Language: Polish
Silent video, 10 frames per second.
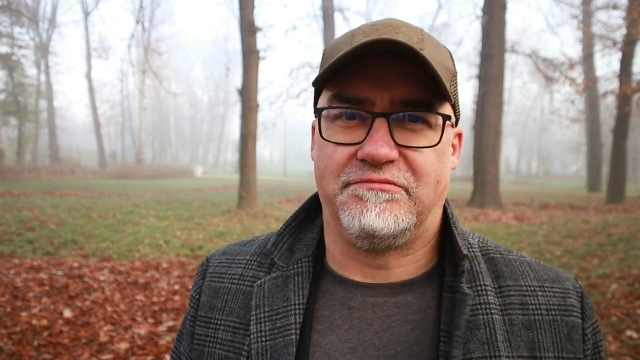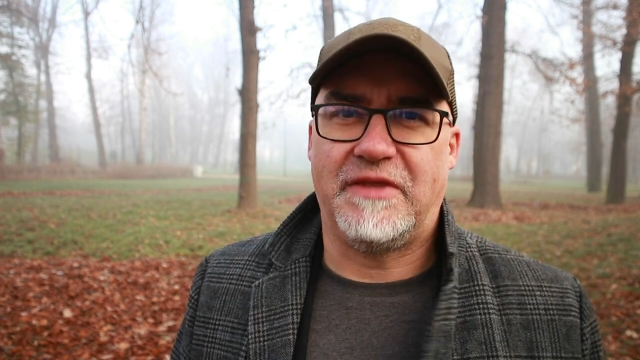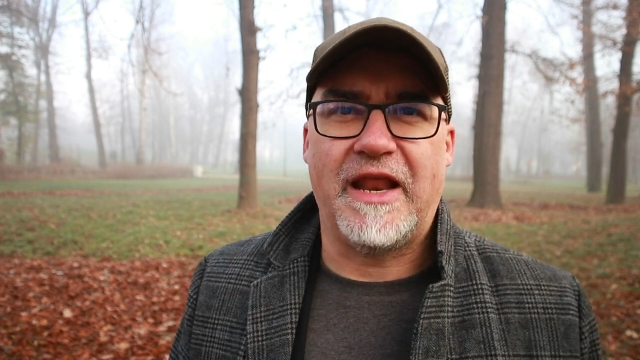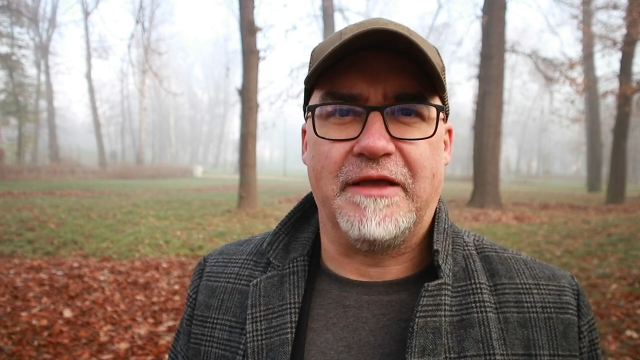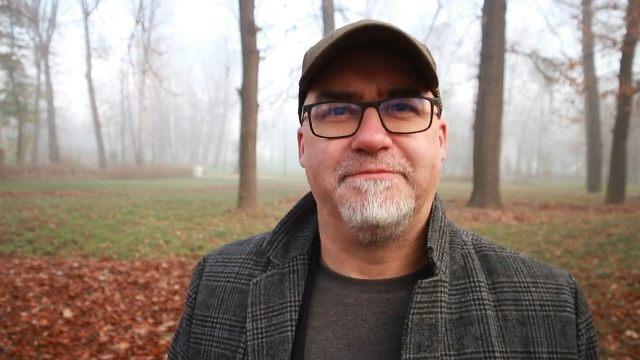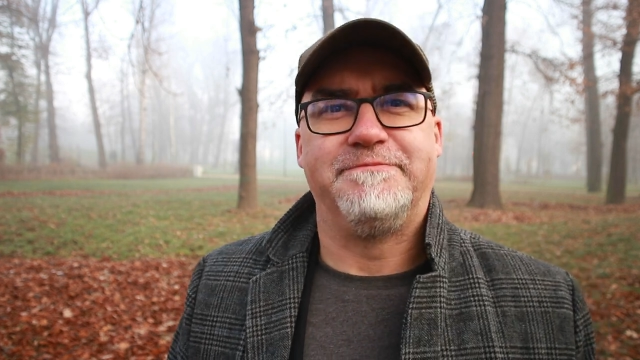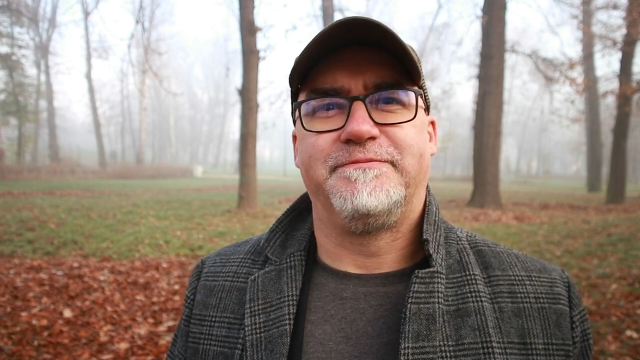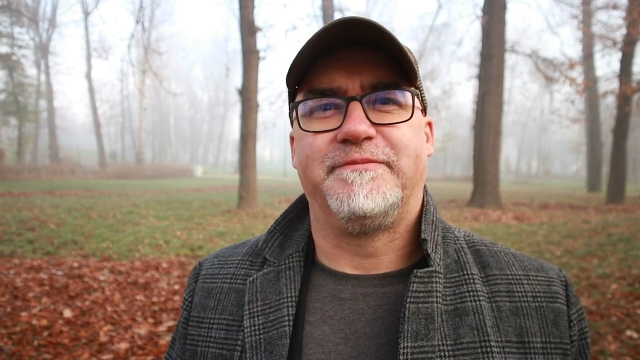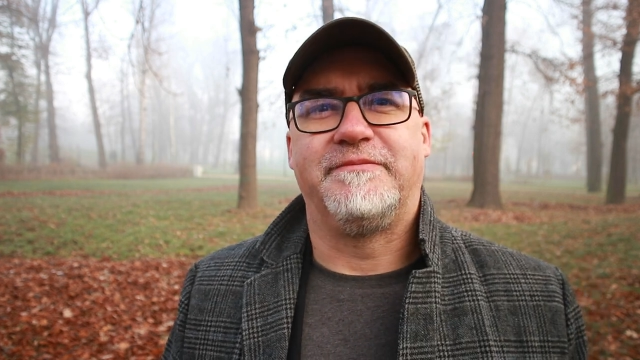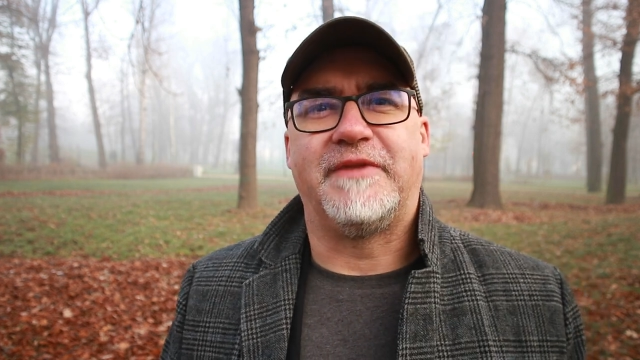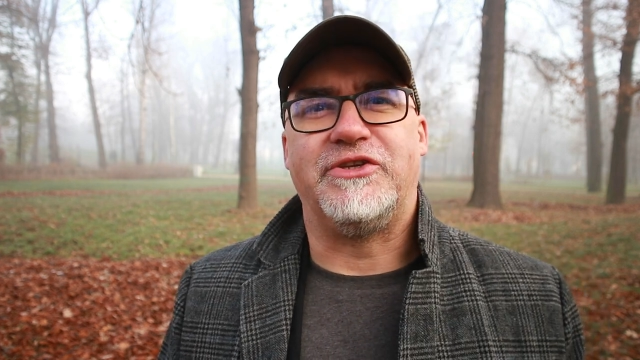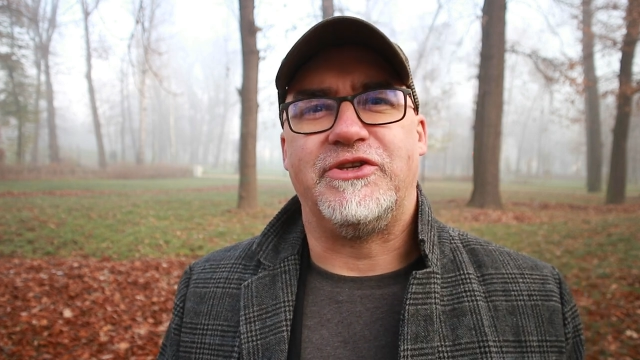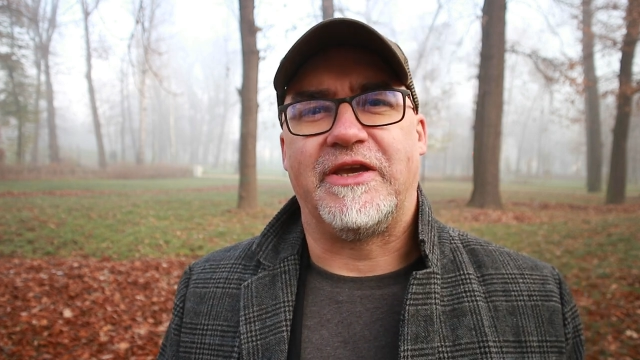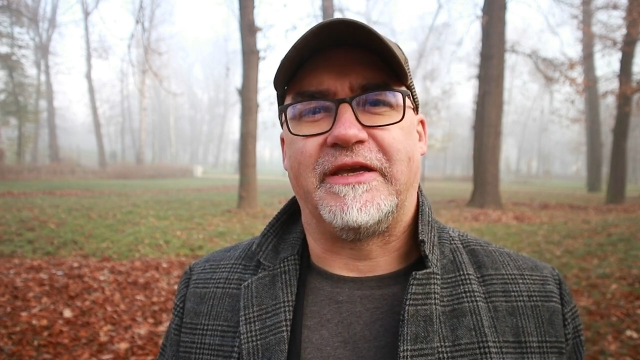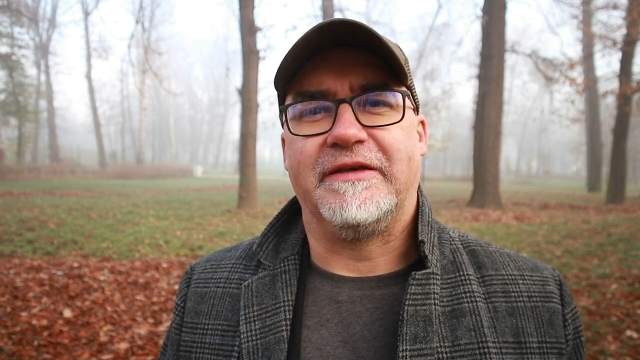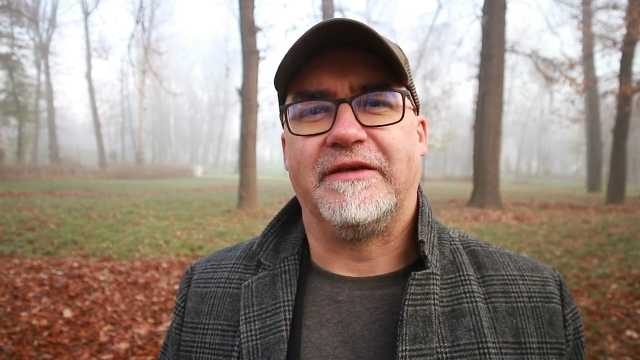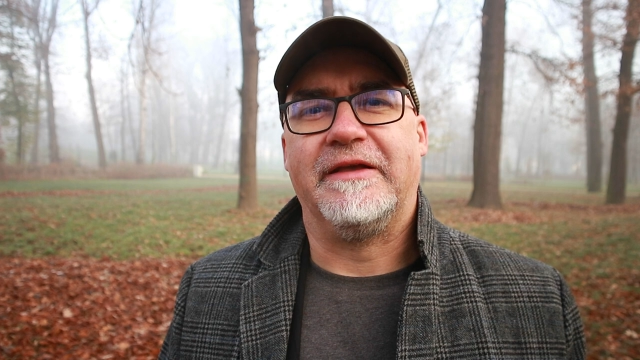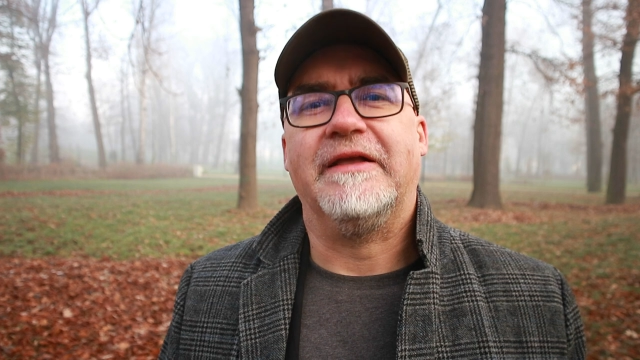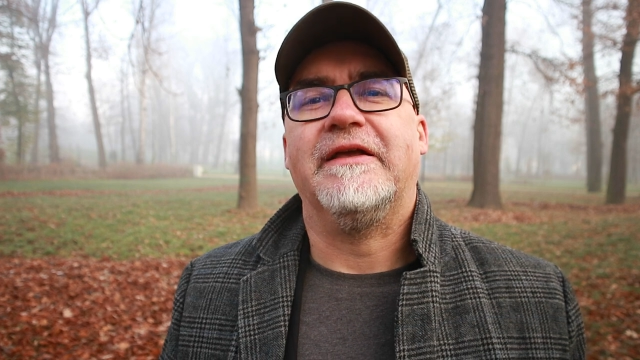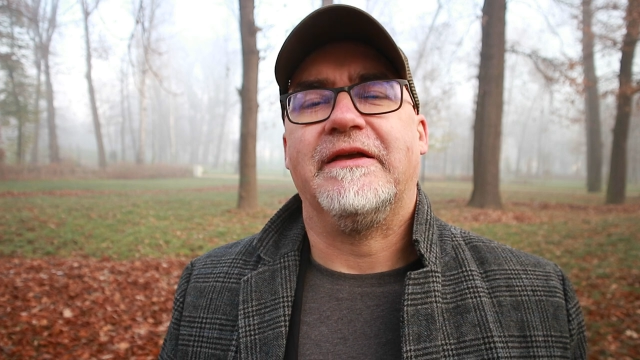Tyle na dzisiaj.
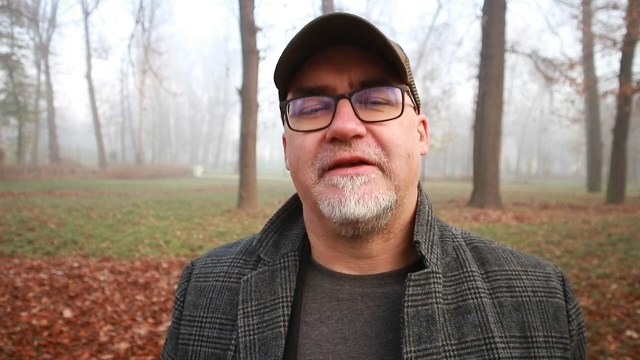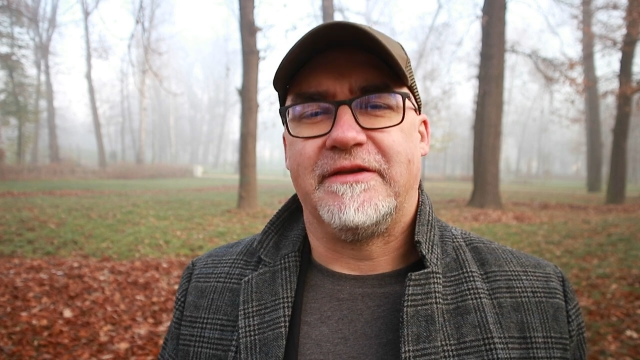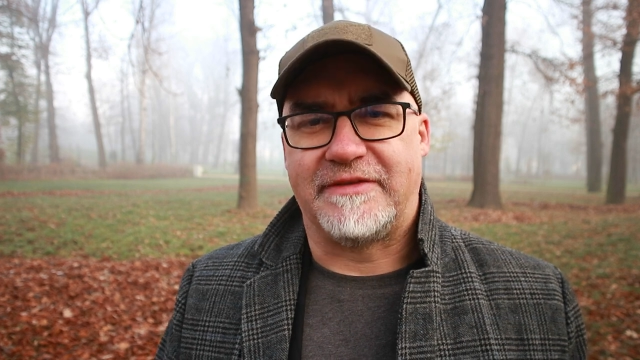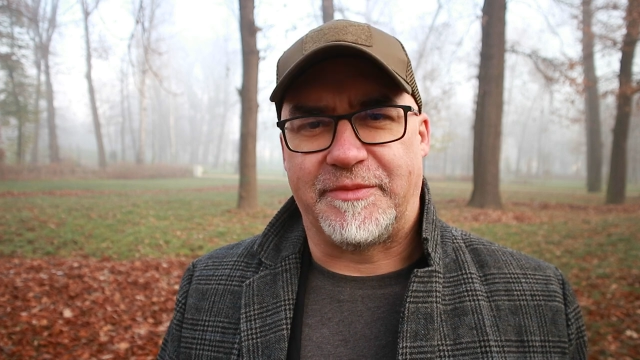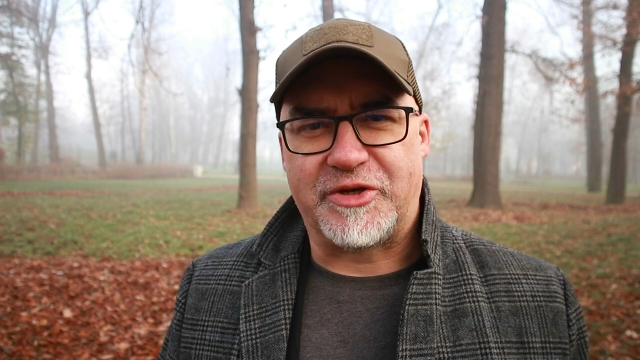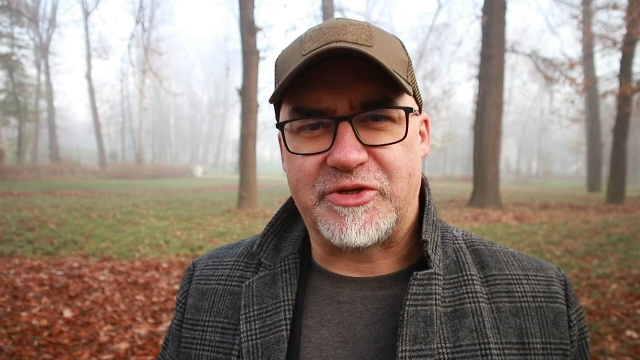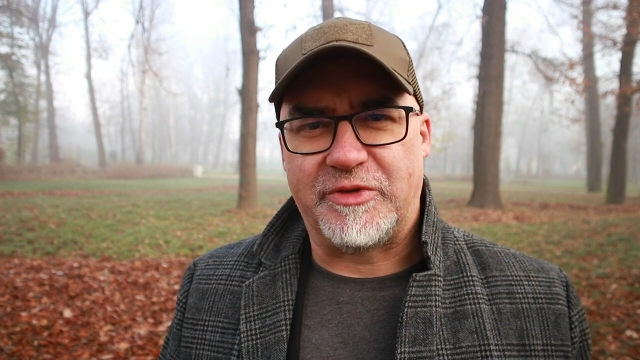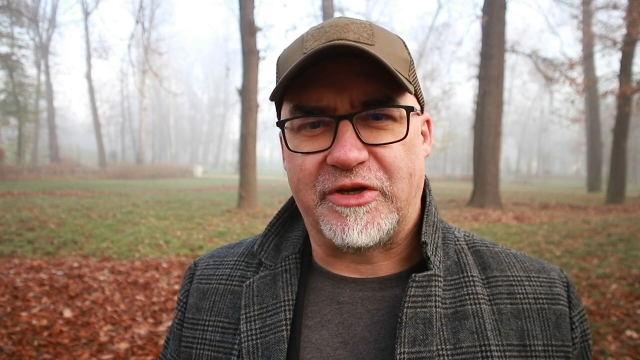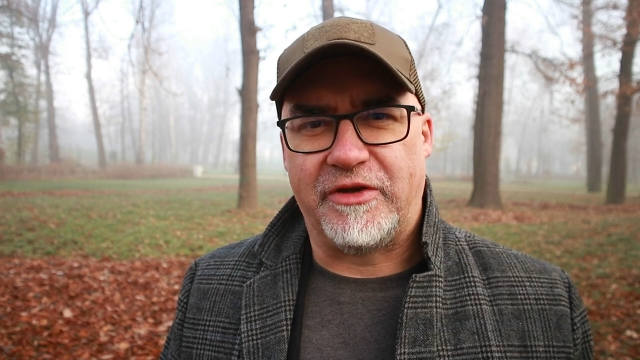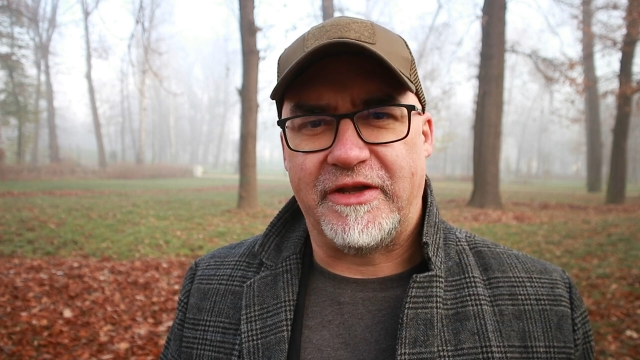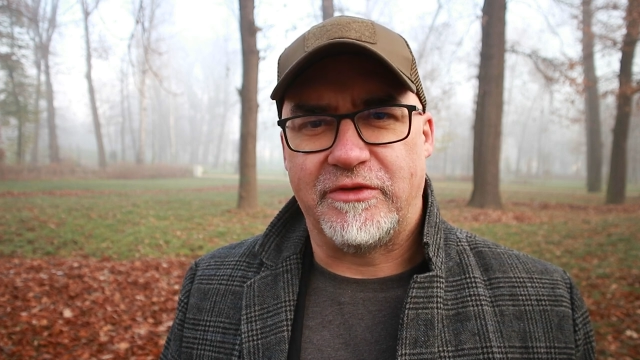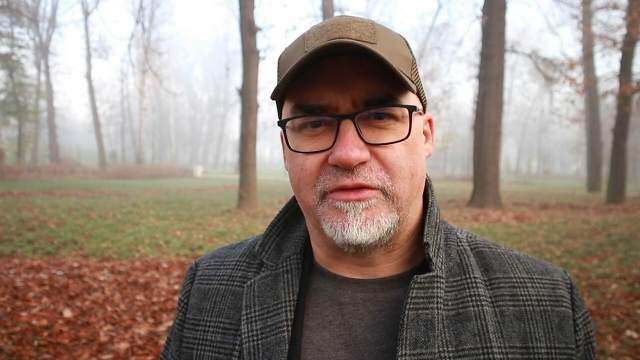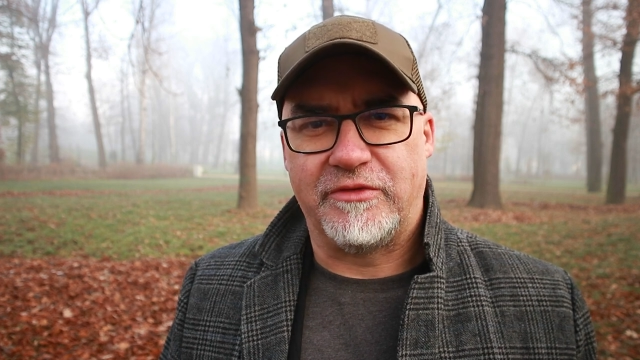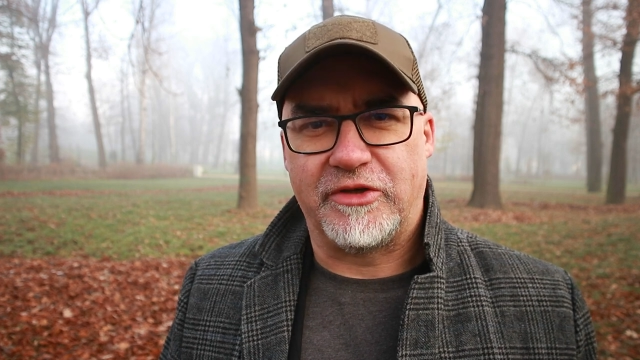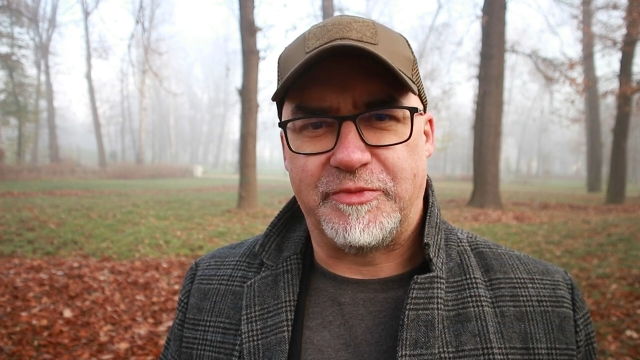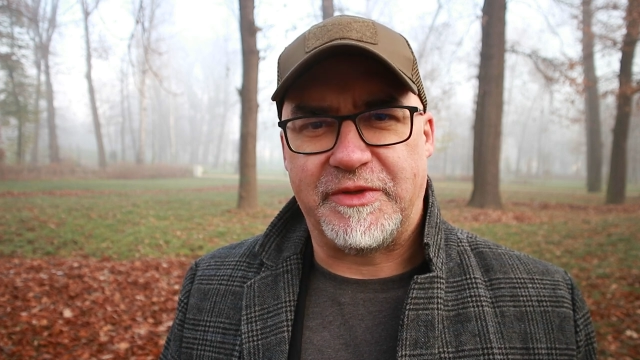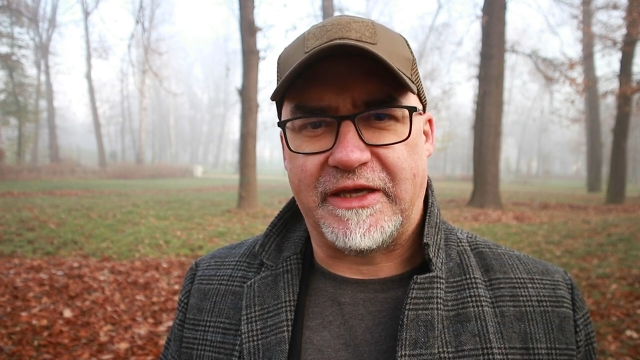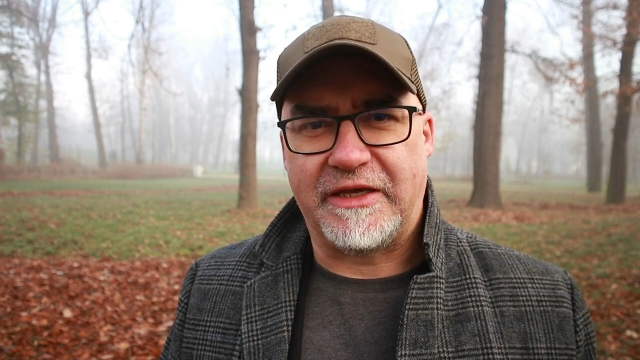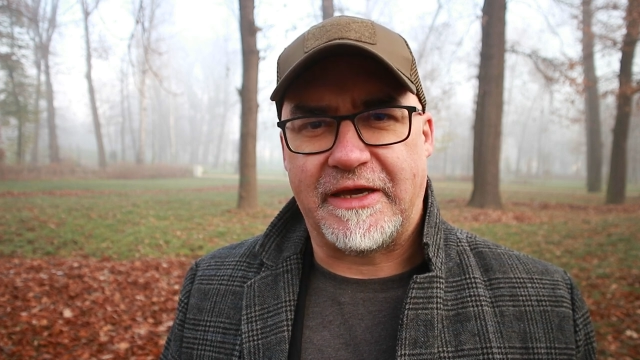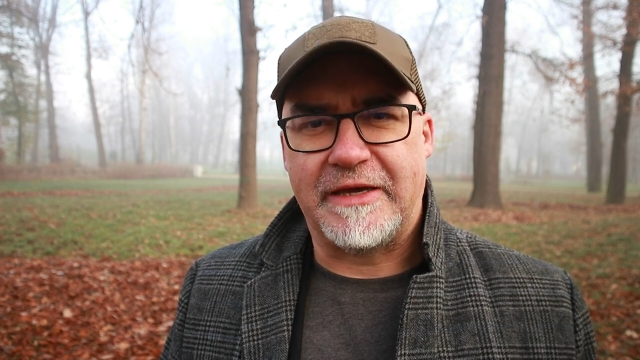Zapraszam na kolejną
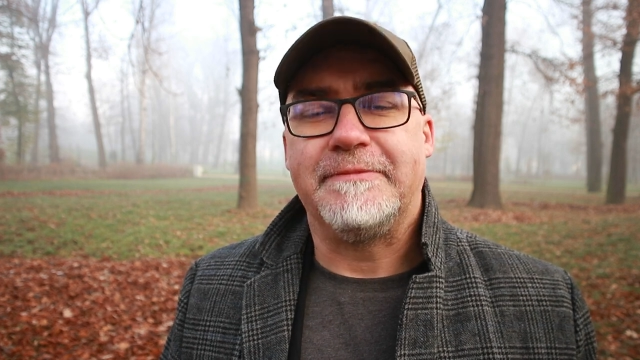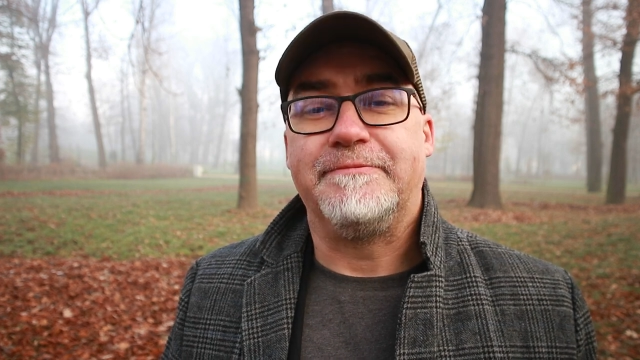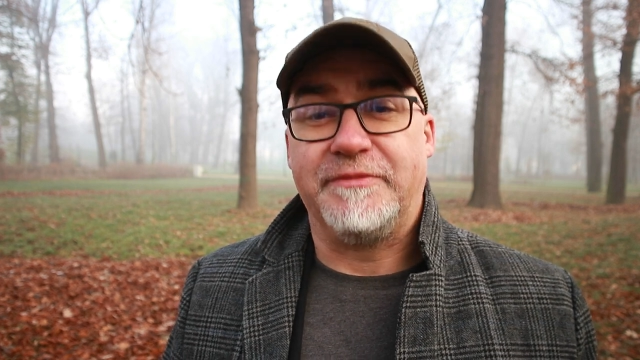odpytajkę.